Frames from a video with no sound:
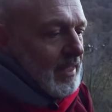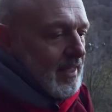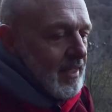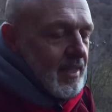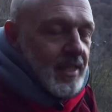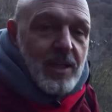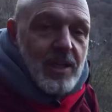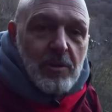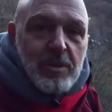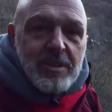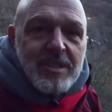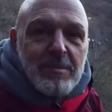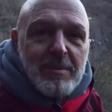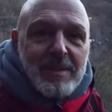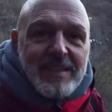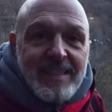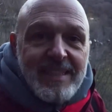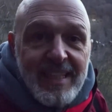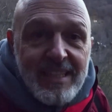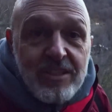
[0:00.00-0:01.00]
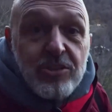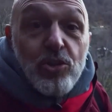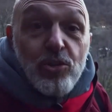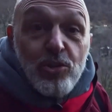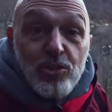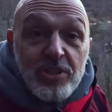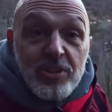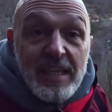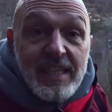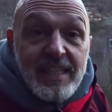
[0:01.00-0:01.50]
Questa mattina sono
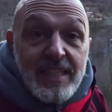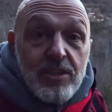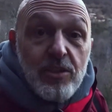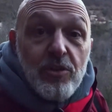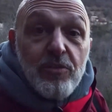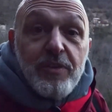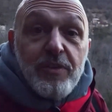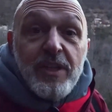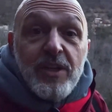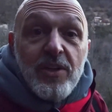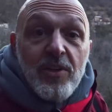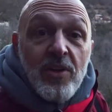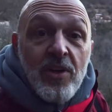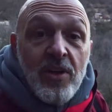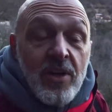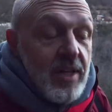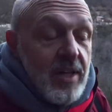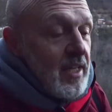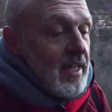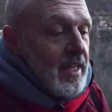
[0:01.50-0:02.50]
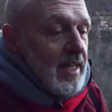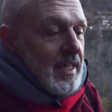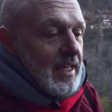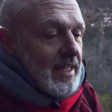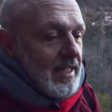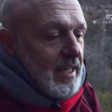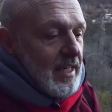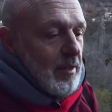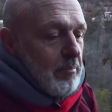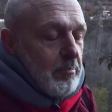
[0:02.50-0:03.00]
salito fino
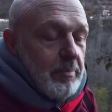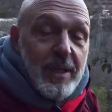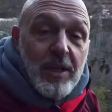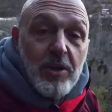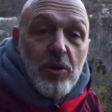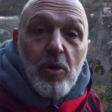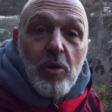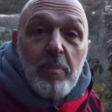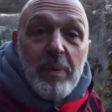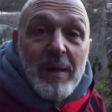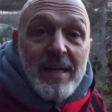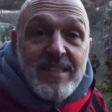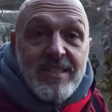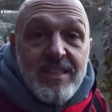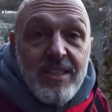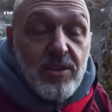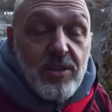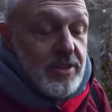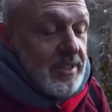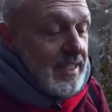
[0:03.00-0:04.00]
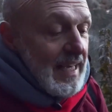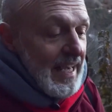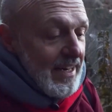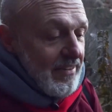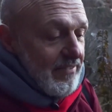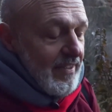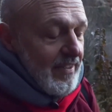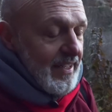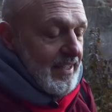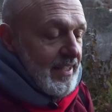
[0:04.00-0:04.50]
nel piccolo paesino di
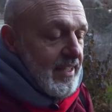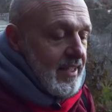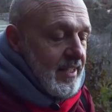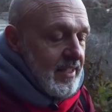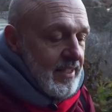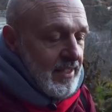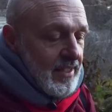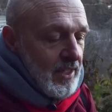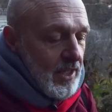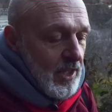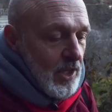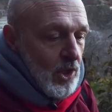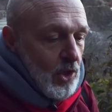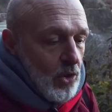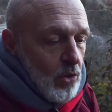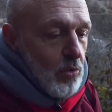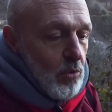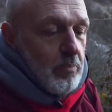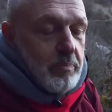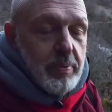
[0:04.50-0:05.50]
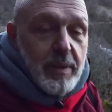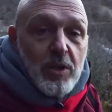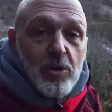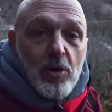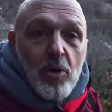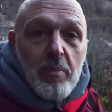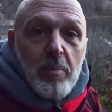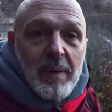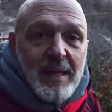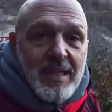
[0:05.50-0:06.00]
Erve, un piccolo
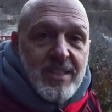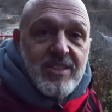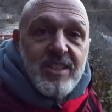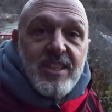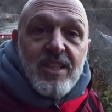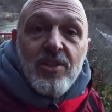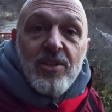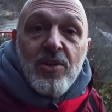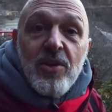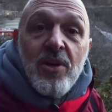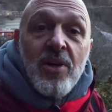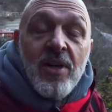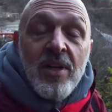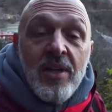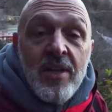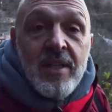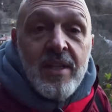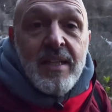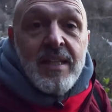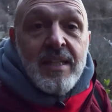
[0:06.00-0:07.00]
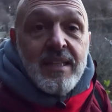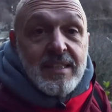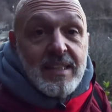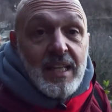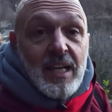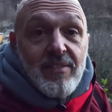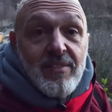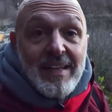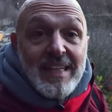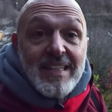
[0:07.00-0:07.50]
paesino della
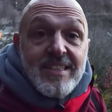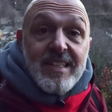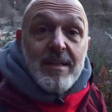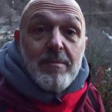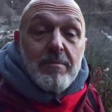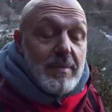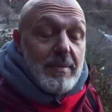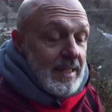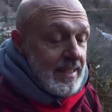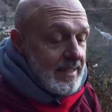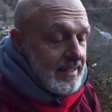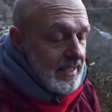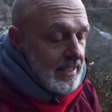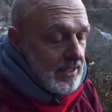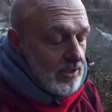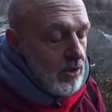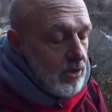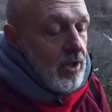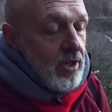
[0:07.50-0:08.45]
Val San Martino,